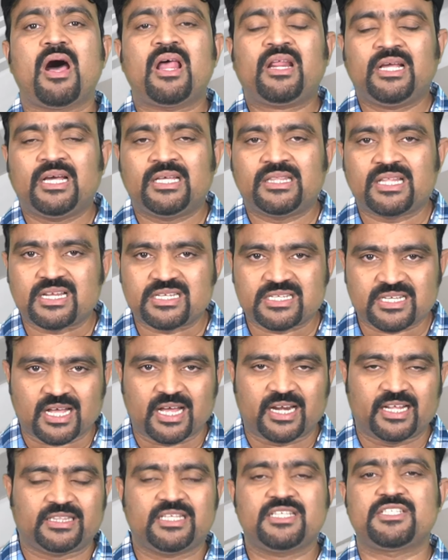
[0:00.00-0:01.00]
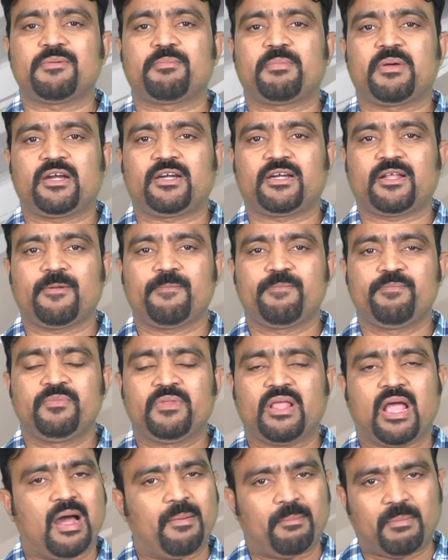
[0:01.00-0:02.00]
మార్గదర్శకాలు అయితే చెప్పారట
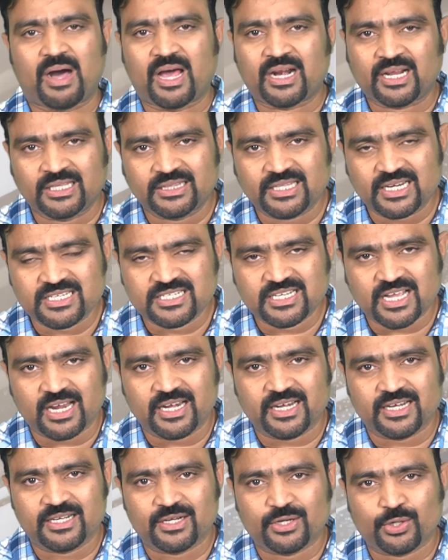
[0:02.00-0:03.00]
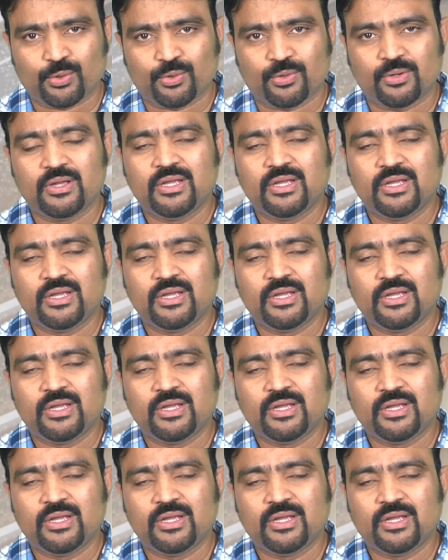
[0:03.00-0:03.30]
ఆ మార్గదర్శకాలు ఏంటో